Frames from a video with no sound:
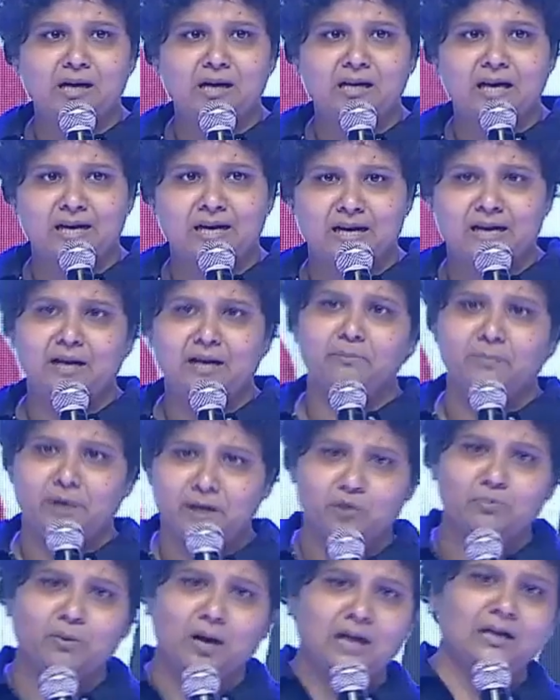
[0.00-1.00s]
మాట్లాడినండి
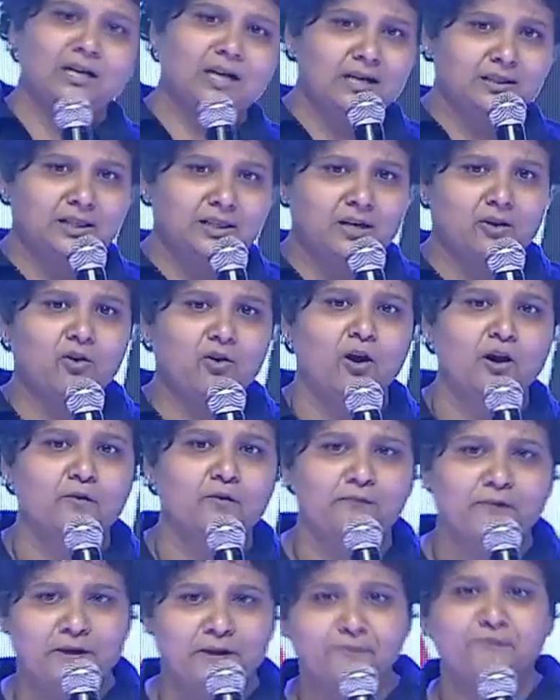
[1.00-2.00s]
మీరు మాట్లాడతారు ఆన్
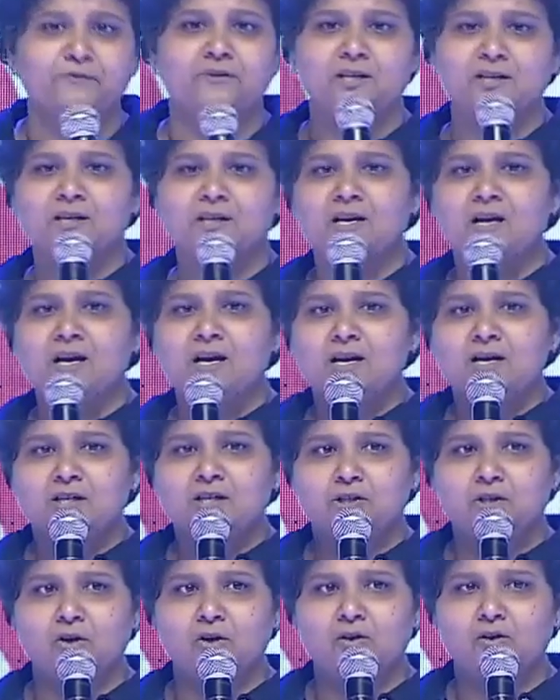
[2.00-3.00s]
ఫిఫ్త్
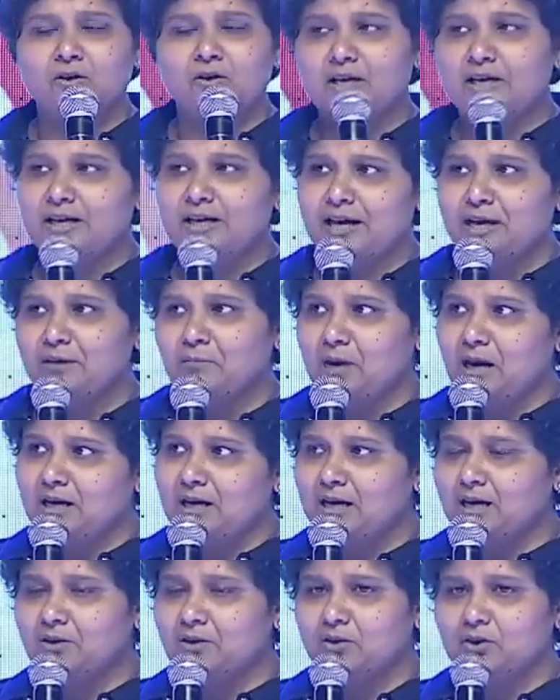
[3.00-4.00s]
సో నేను
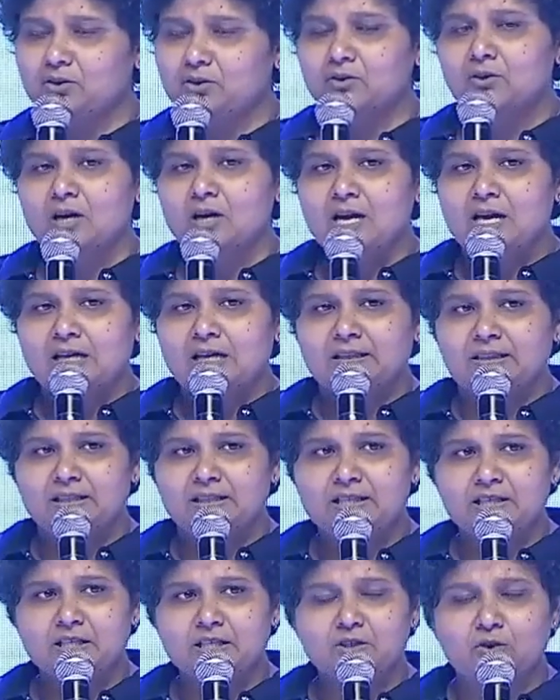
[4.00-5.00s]
మాట్లాడకూడదు
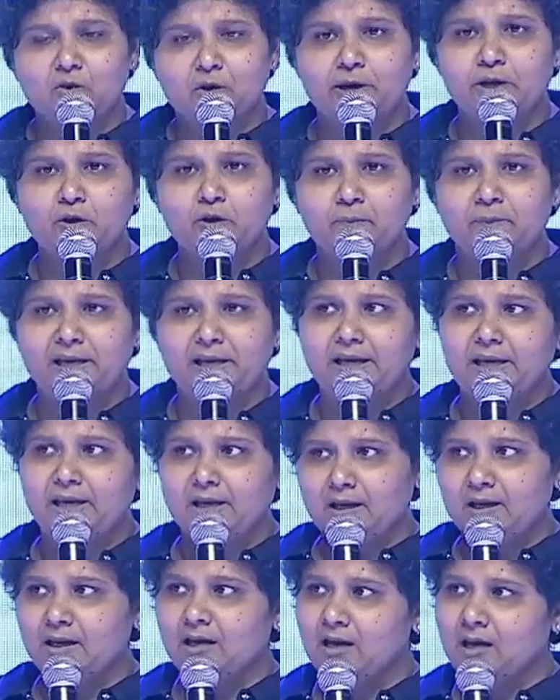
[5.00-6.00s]
దిస్ ఈస్ గోయింగ్ టు బీ
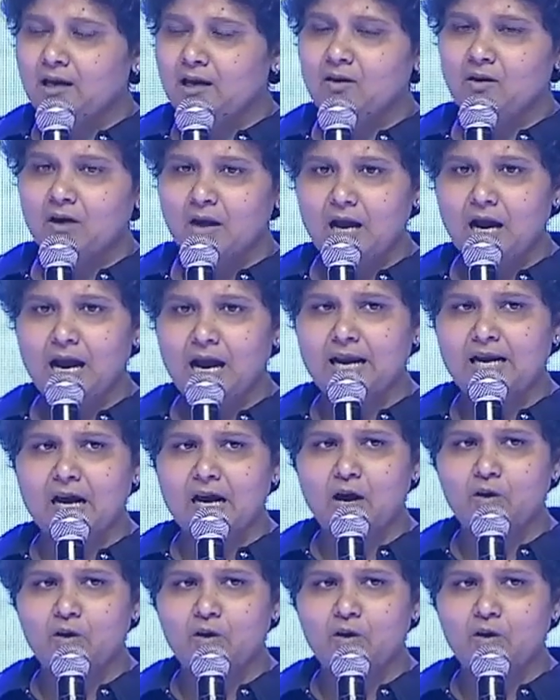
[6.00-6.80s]
అండ్